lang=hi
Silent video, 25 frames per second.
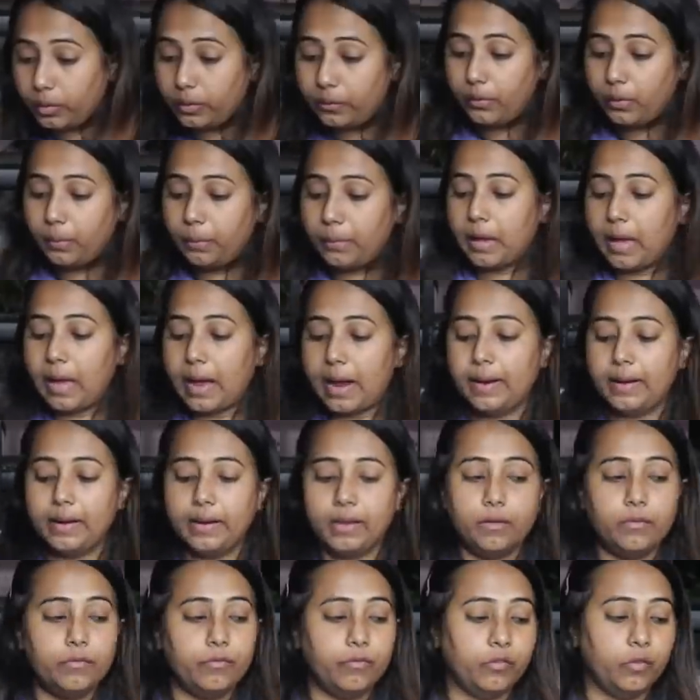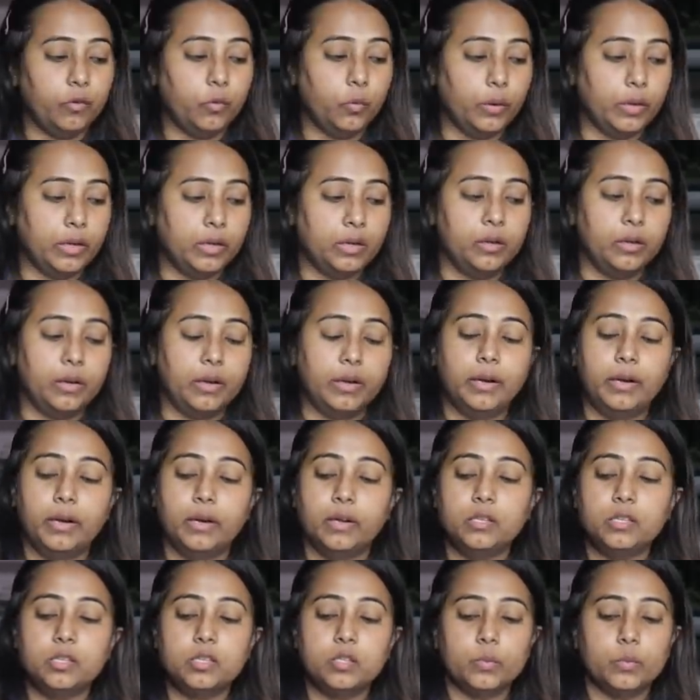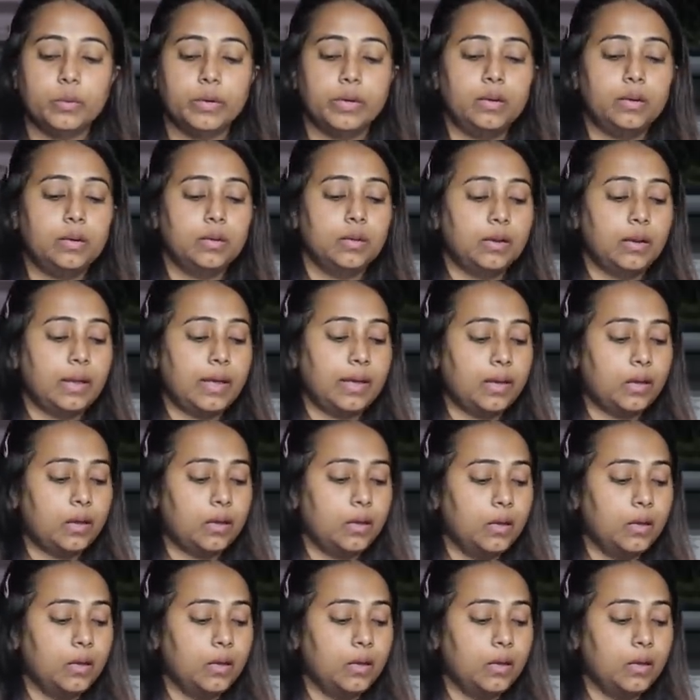वी विल बी एडिंग फ्यू इन्ग्रीडियंट्स टू इट लाइक